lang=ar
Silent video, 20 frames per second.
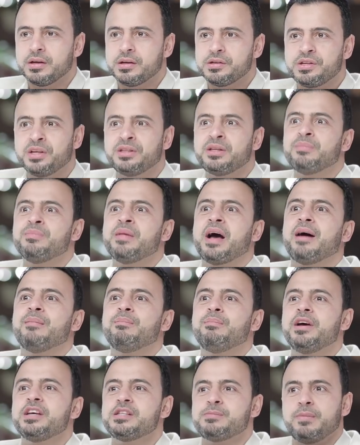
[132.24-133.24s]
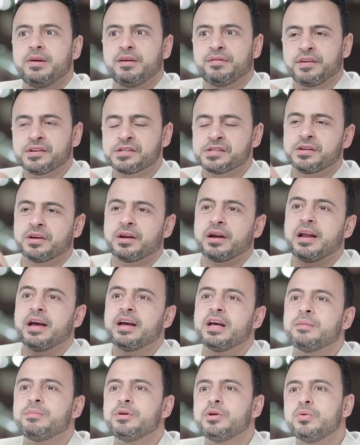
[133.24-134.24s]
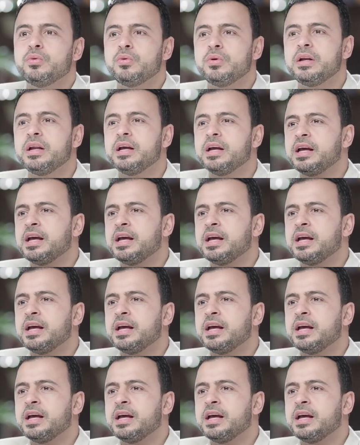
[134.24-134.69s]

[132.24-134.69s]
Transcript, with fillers: سيدنا ابن عباس بيفسر الآية بيقول